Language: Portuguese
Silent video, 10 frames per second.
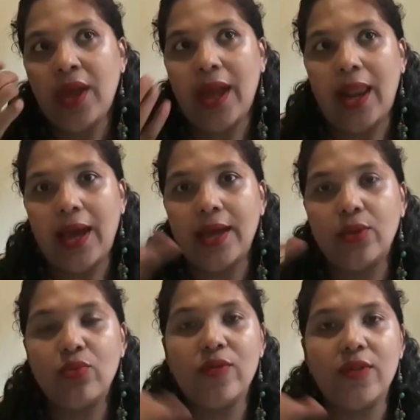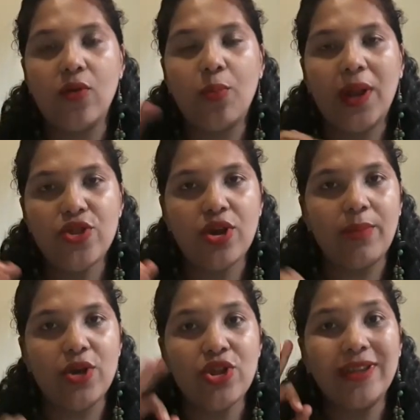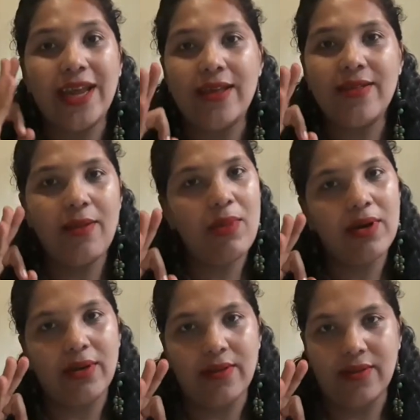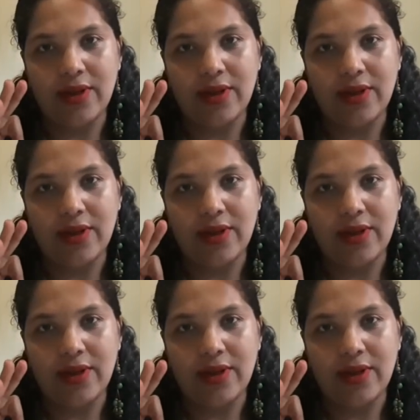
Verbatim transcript: ela reduziu praticamente três semanas,